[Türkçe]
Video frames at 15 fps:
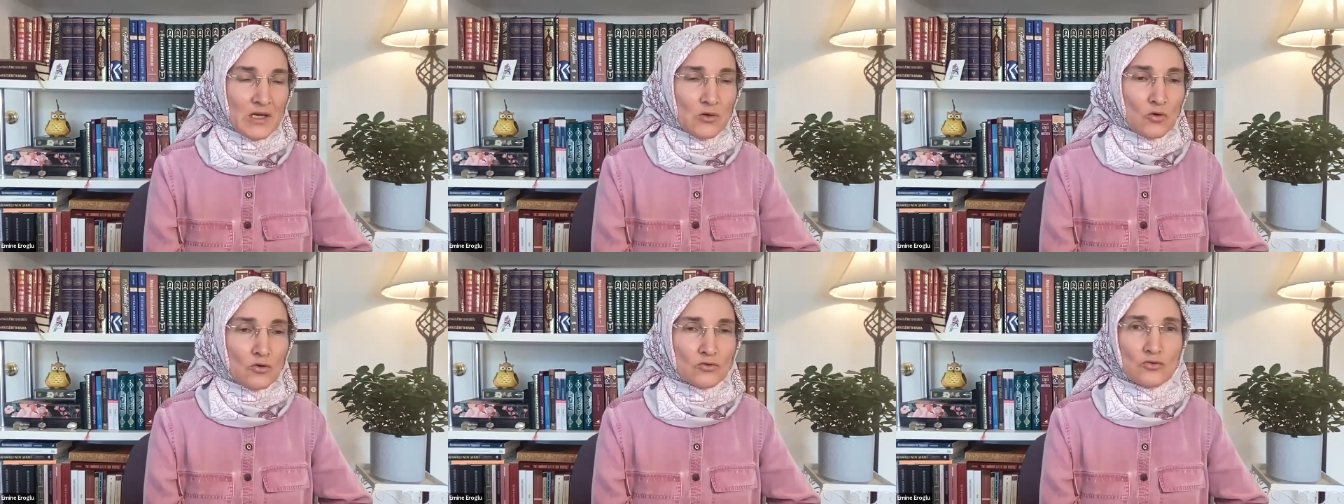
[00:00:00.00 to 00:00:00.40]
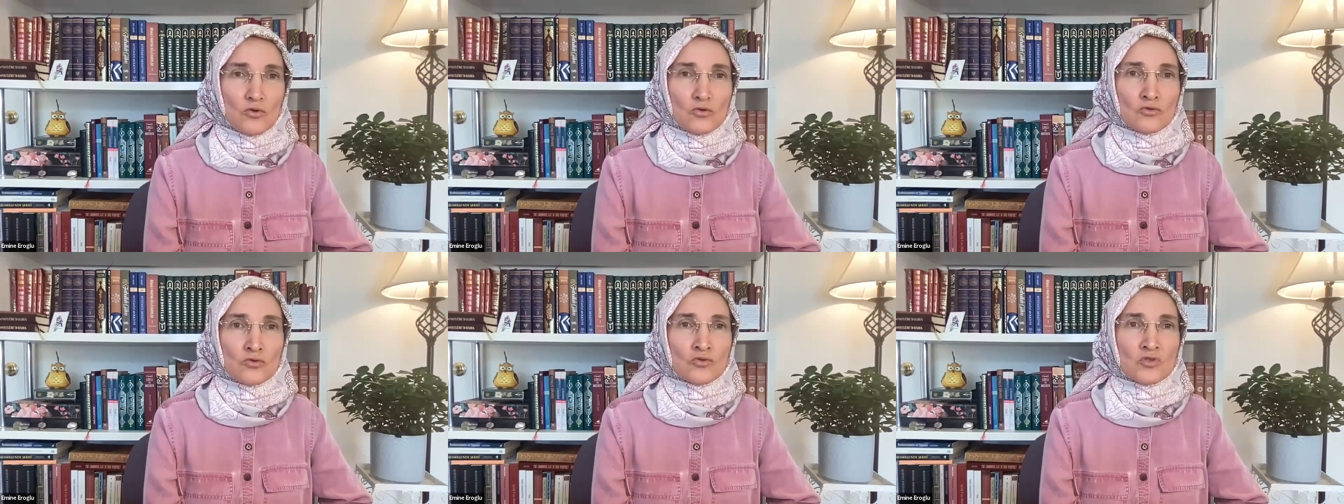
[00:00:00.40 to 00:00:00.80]
Onu
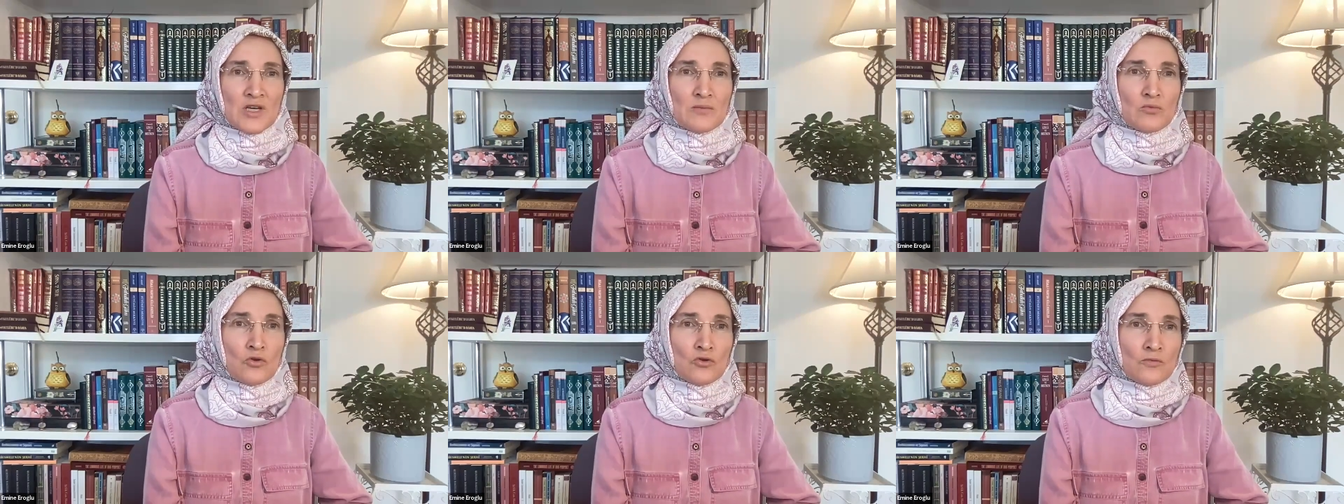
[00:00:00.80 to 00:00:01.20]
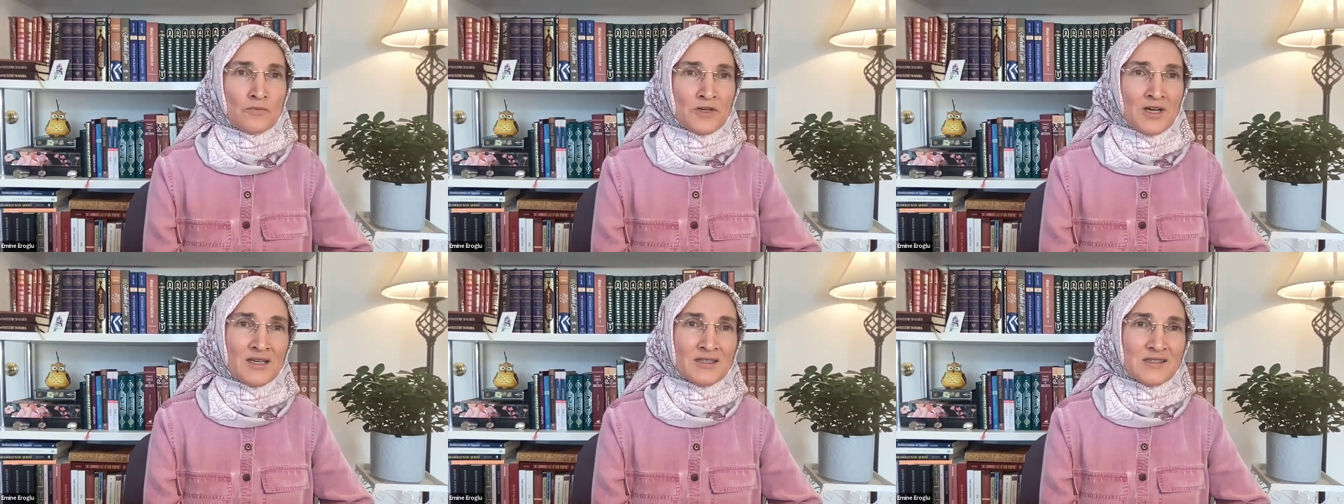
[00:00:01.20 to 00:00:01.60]
30'a bölüp
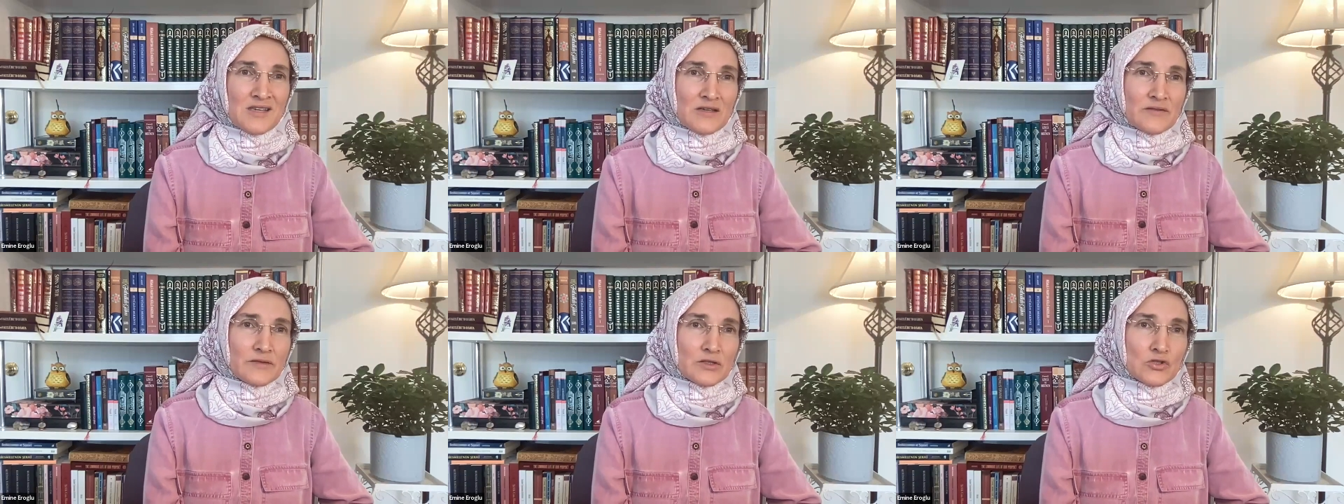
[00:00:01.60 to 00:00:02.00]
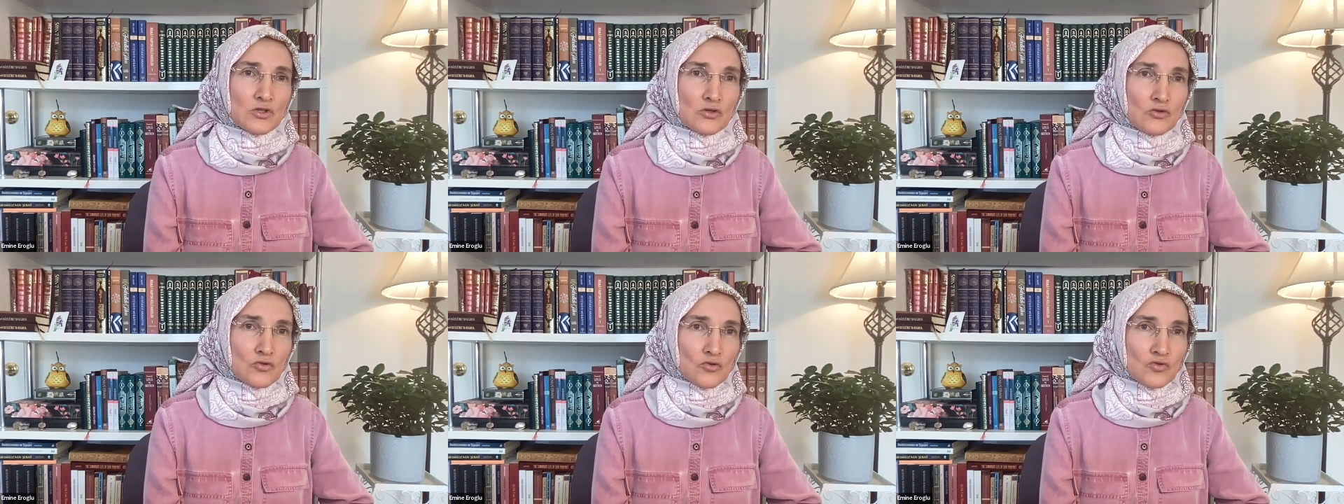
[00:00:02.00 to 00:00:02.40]
kaç sayfa
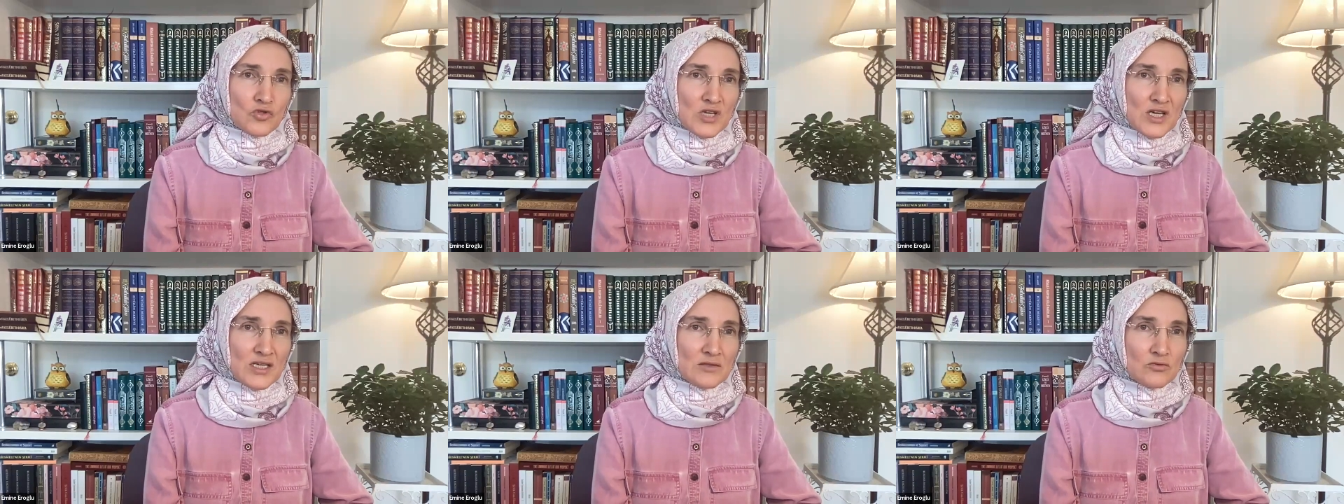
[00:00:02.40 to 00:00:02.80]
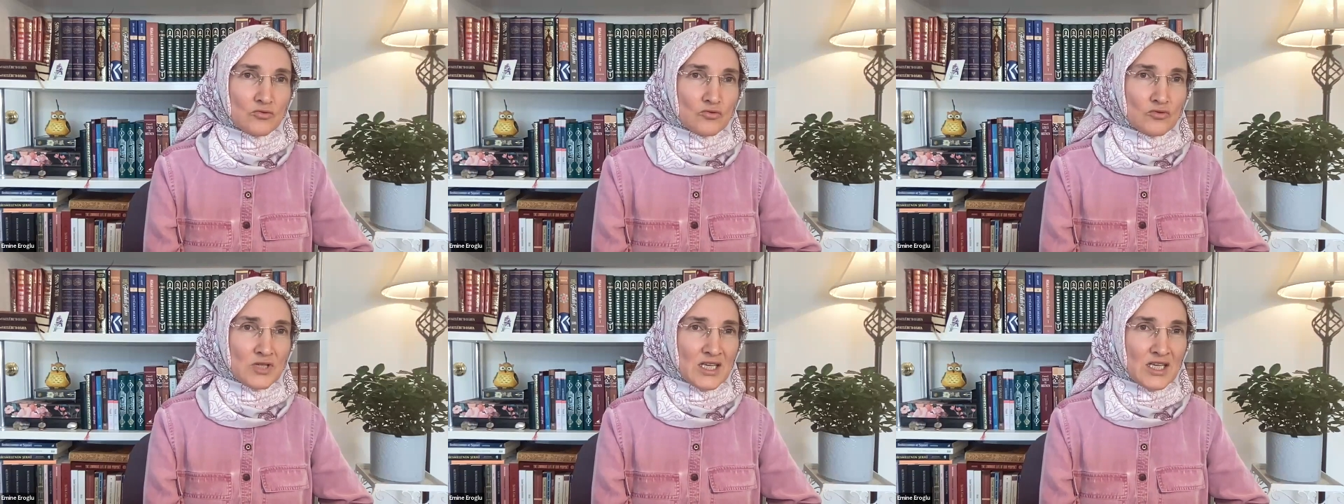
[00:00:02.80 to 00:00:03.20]
çıkıyorsa
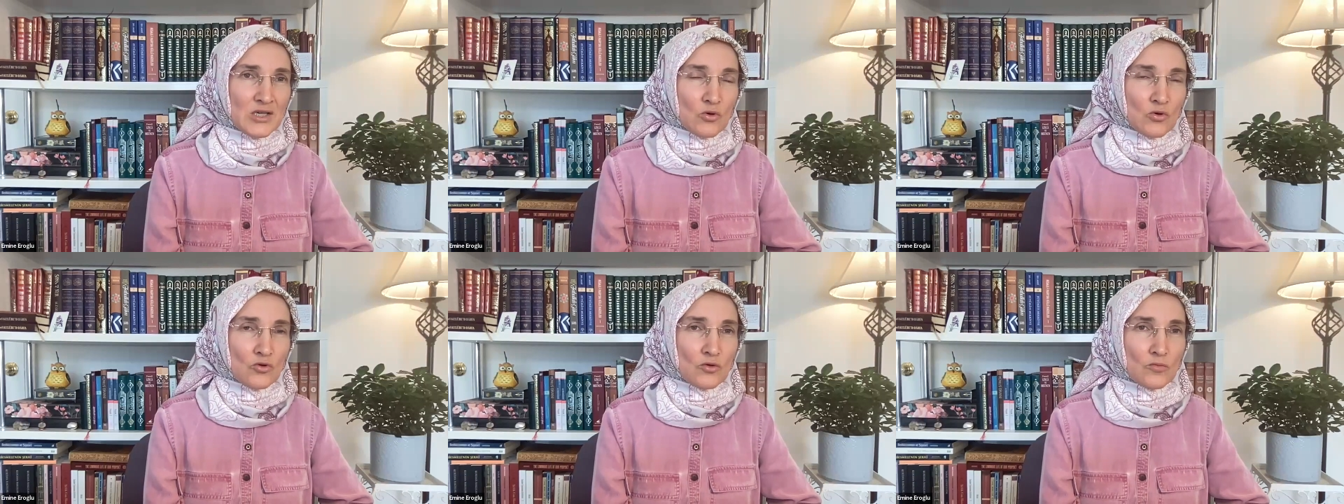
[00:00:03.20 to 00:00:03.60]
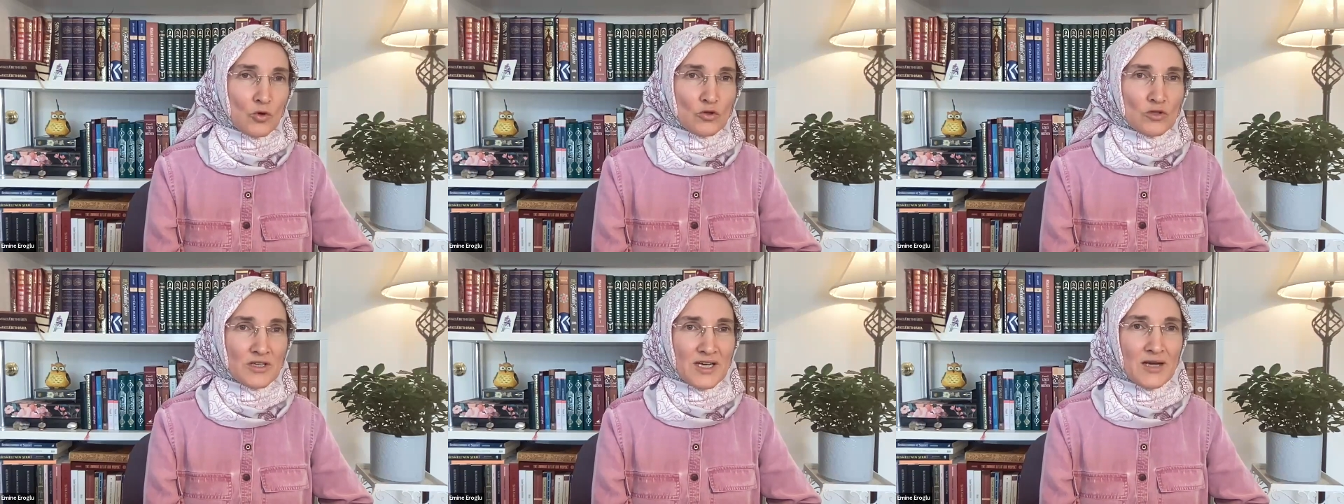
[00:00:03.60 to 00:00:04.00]
gündelik okuma
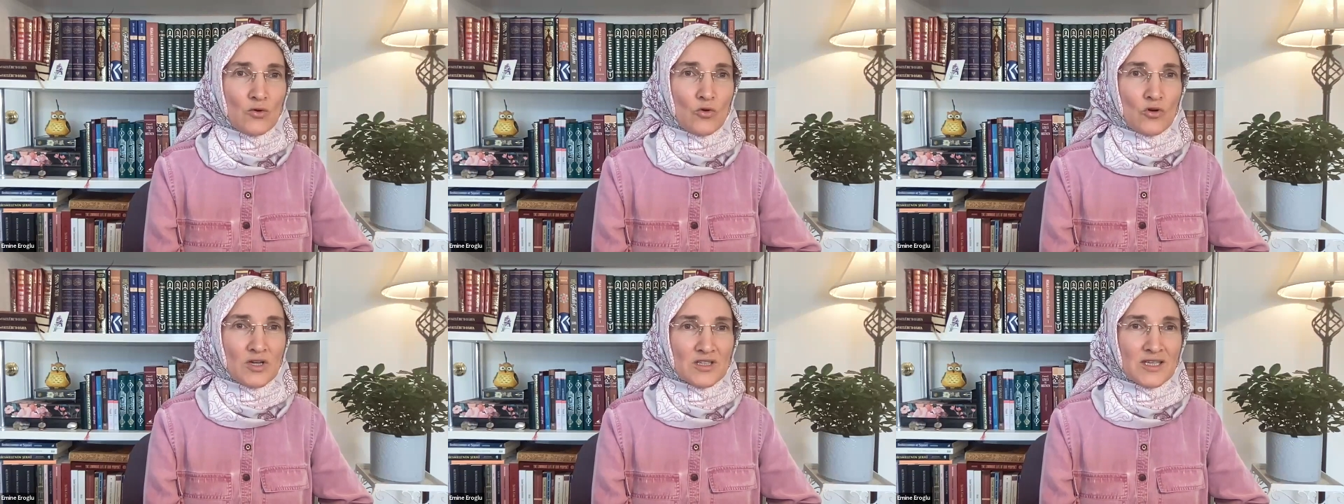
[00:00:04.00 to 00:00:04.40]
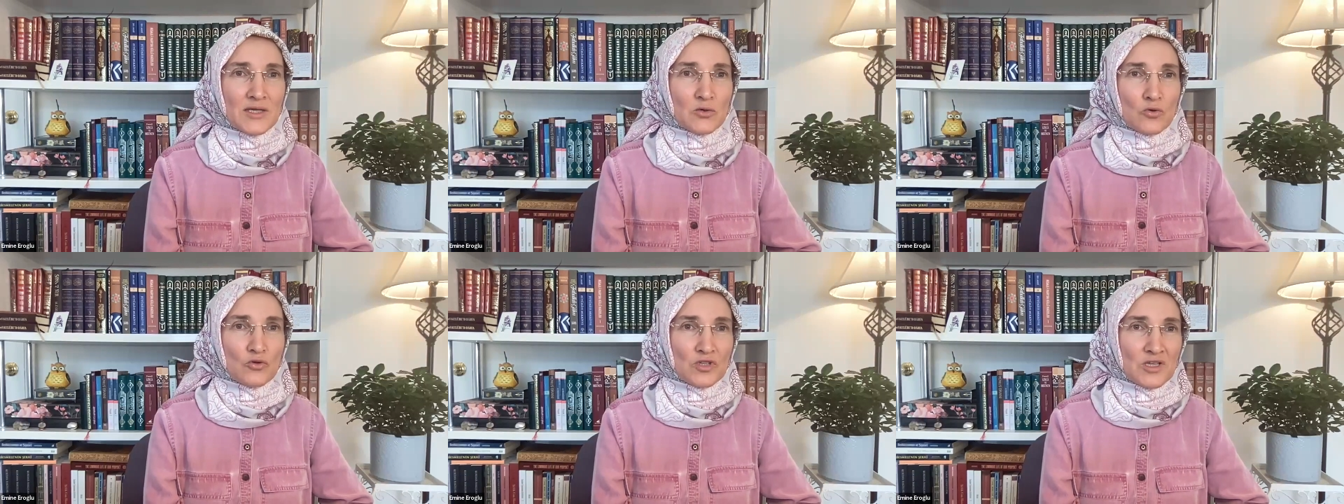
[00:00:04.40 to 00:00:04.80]
olarak o kadar
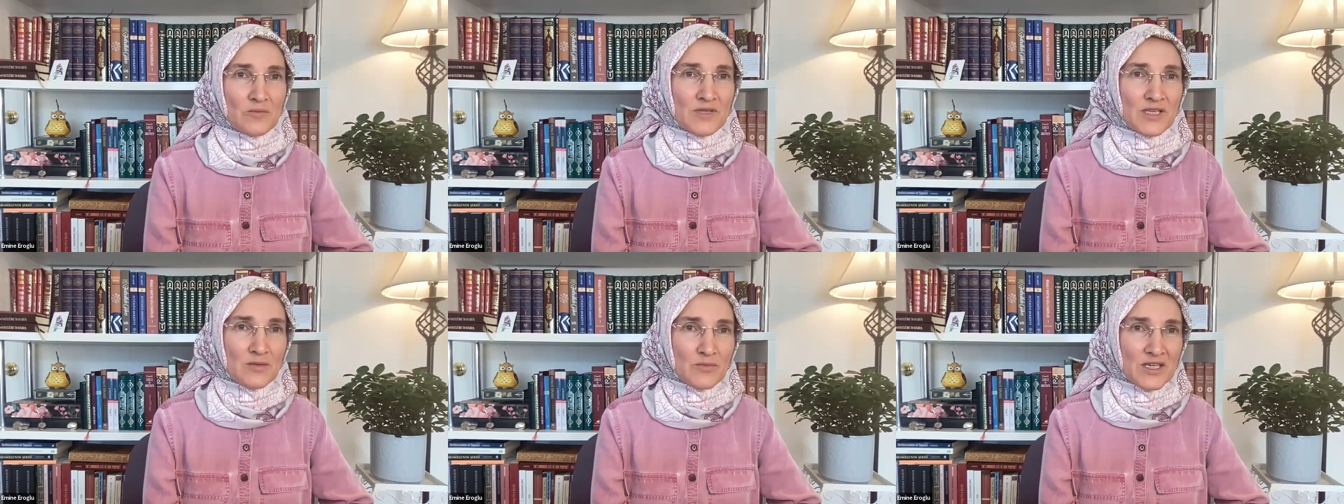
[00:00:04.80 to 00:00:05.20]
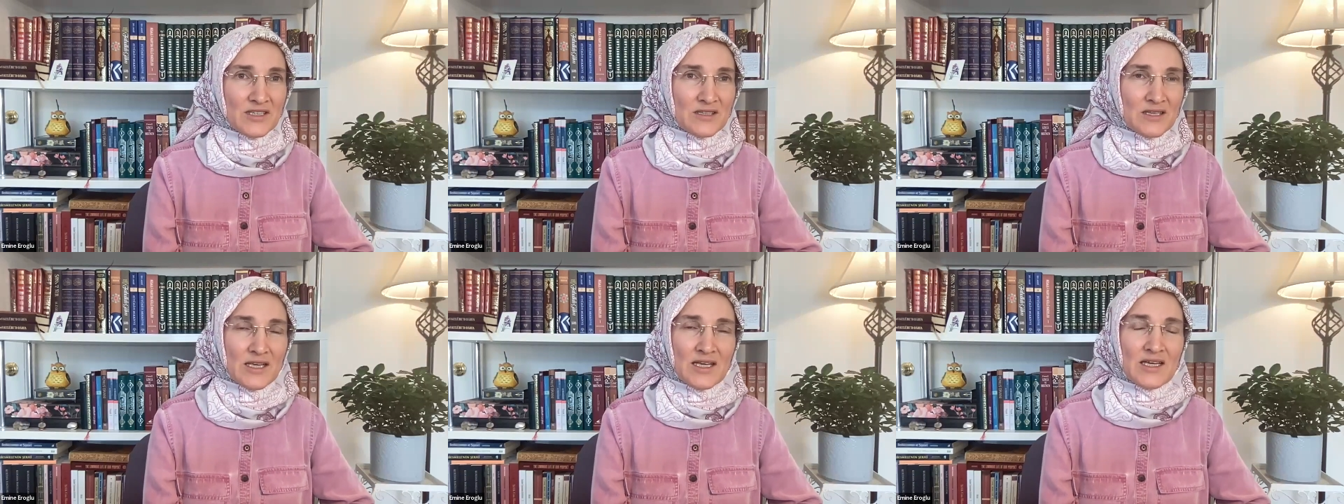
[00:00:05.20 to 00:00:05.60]

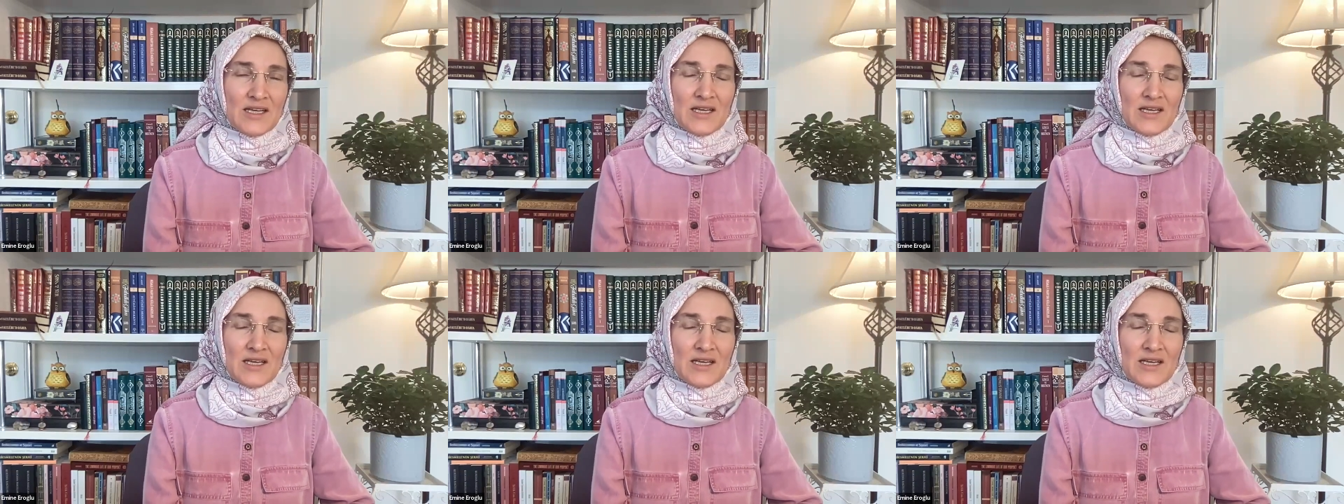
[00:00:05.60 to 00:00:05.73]
okuyabilmek.